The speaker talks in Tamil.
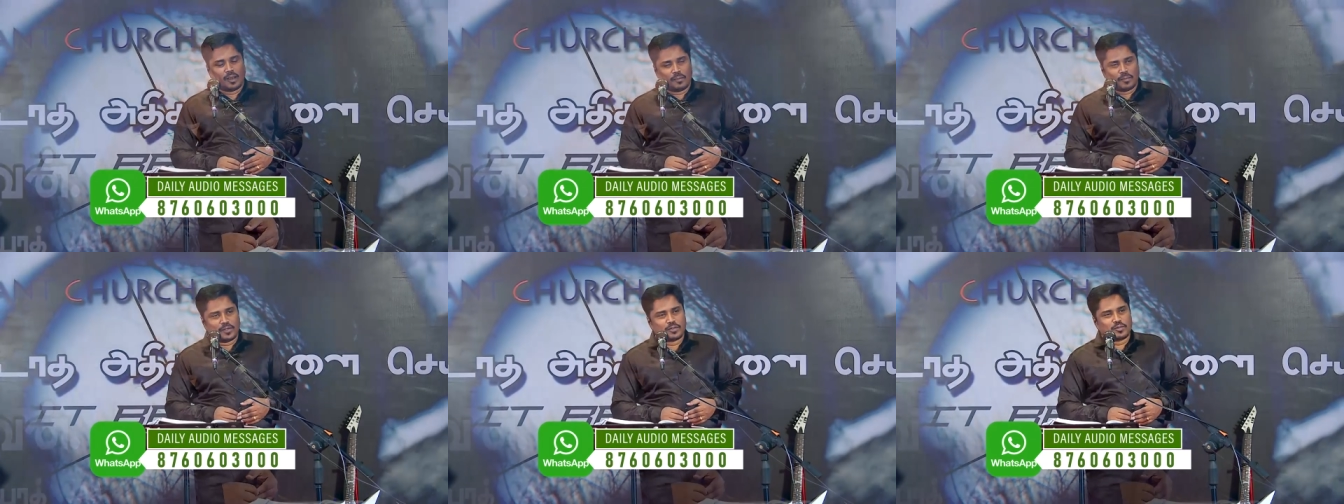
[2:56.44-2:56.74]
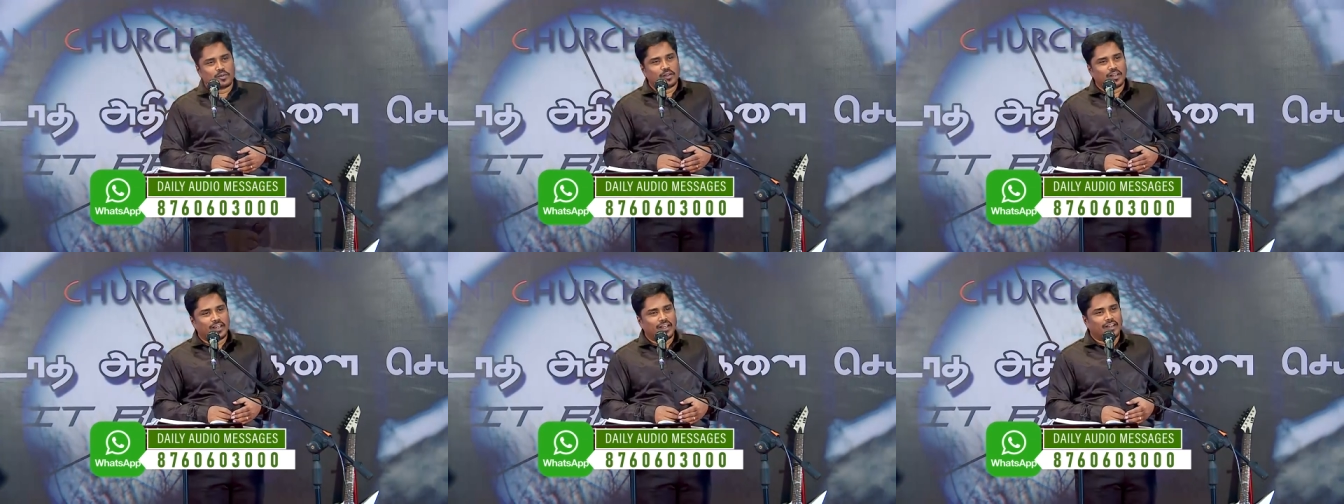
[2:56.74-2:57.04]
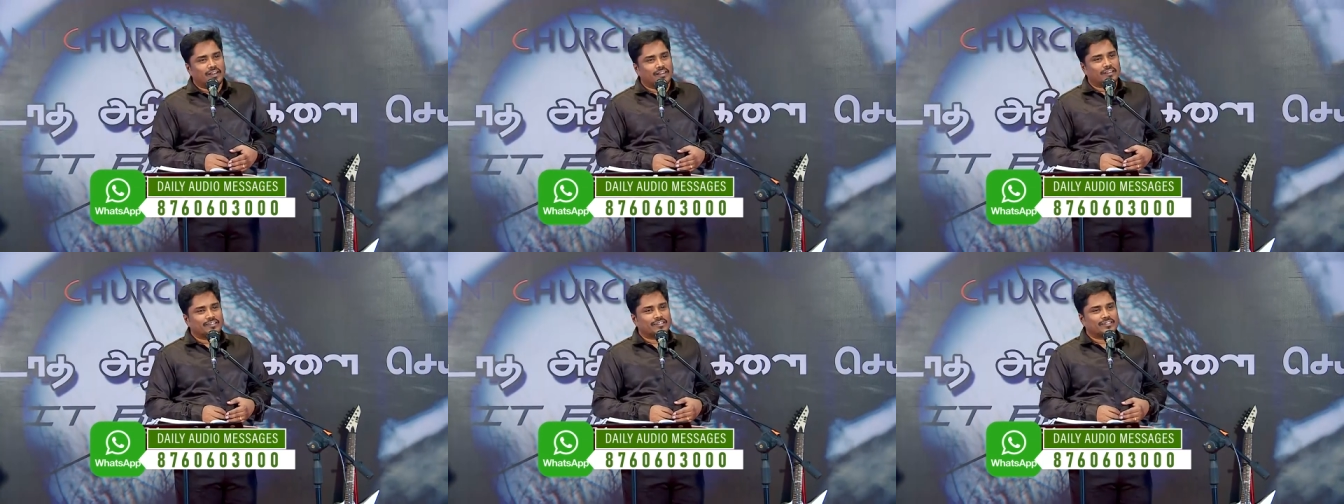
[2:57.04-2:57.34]
ஆமேன்னு சொல்லுங்க
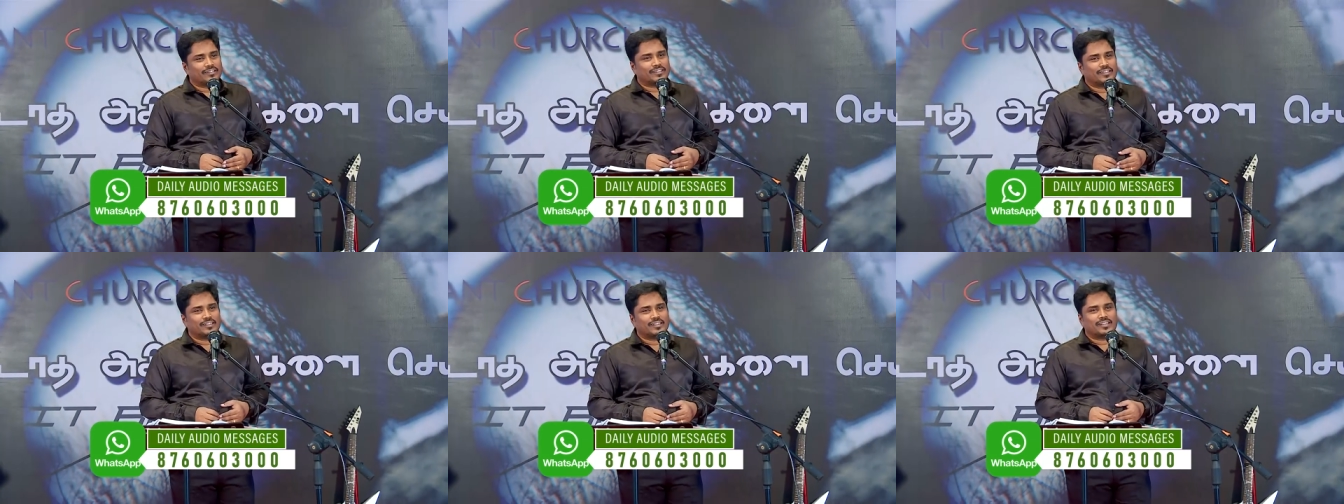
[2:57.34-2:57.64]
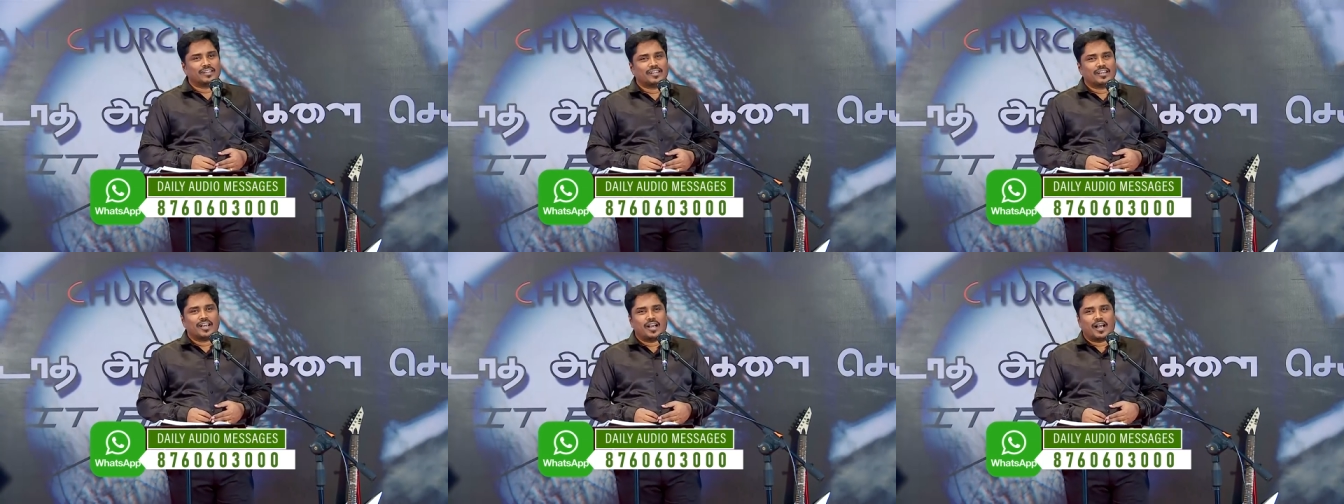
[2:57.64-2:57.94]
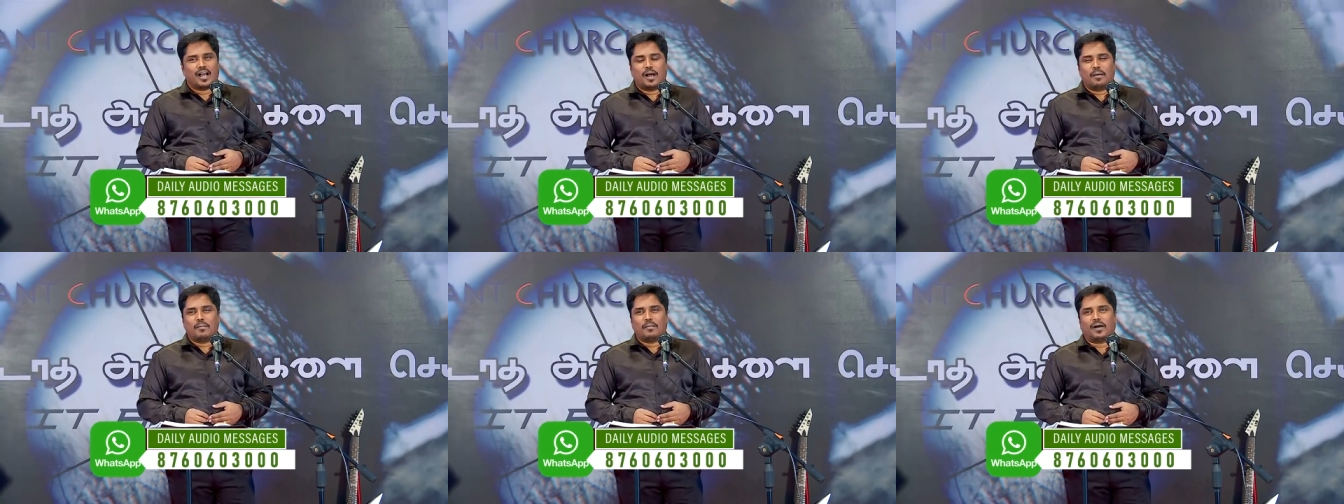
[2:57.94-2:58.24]

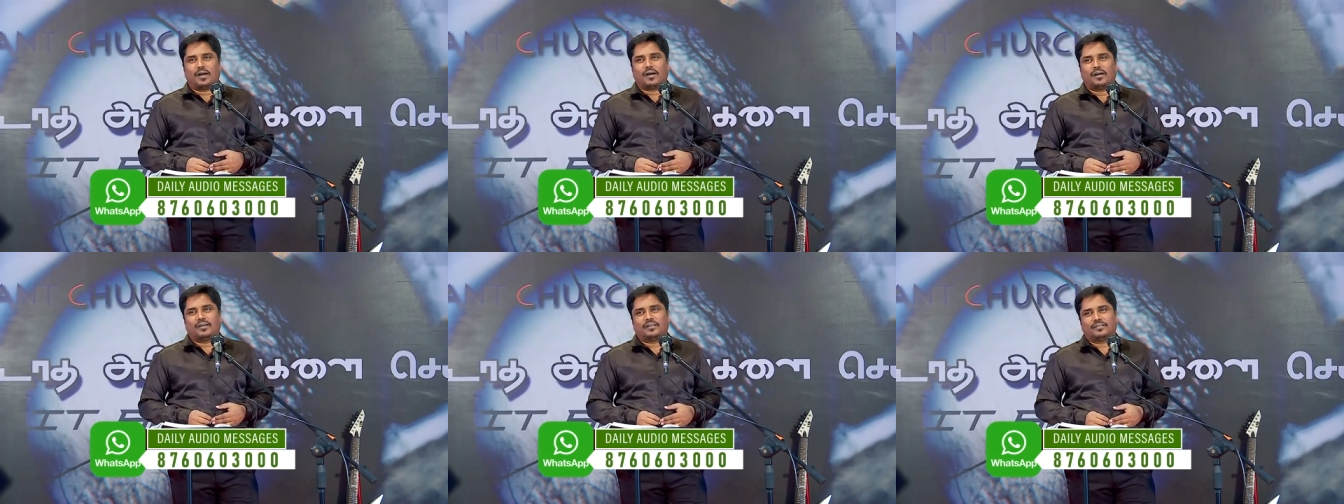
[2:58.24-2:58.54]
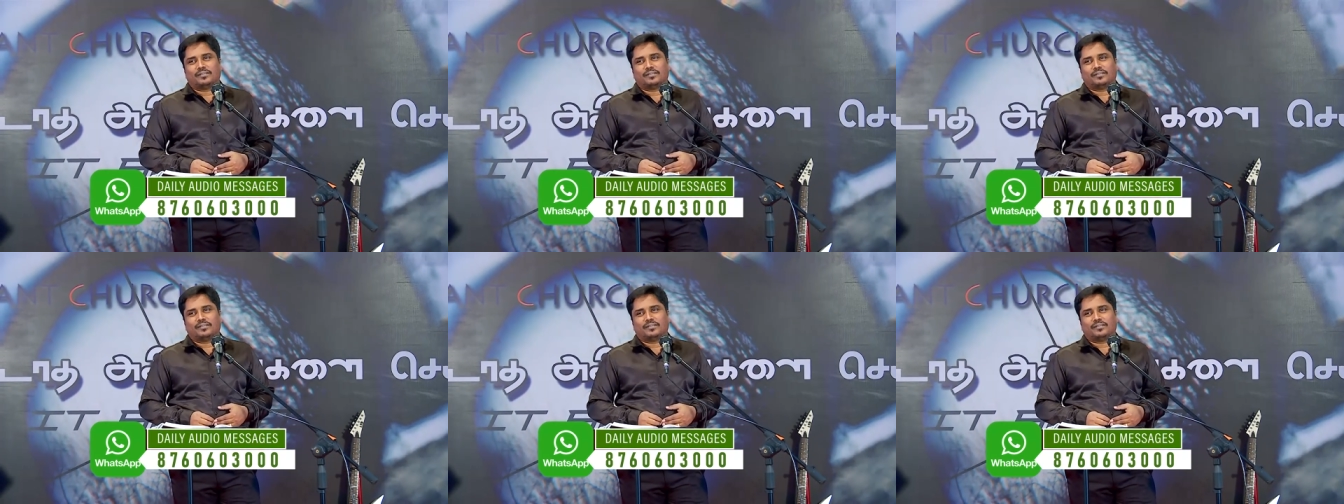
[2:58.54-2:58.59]
ஆமாம்